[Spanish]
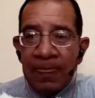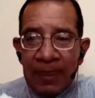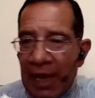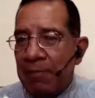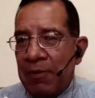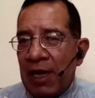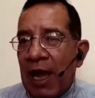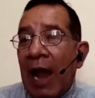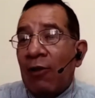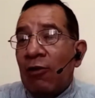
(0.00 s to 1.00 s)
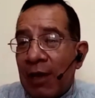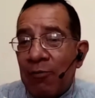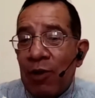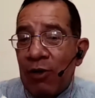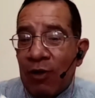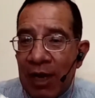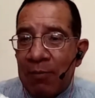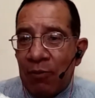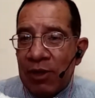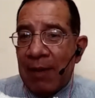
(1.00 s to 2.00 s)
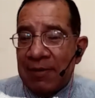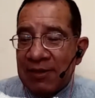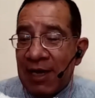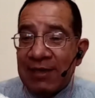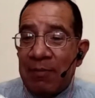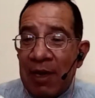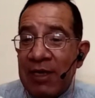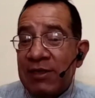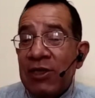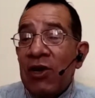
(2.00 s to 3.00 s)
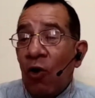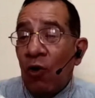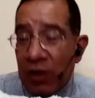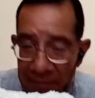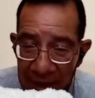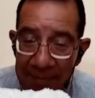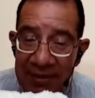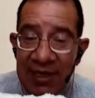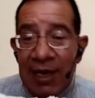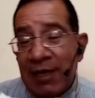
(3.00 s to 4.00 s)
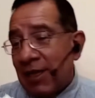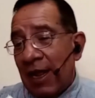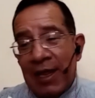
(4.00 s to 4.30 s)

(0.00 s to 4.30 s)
el PRI, algo que bueno que le podría pasar a este país o debía pasarle es la,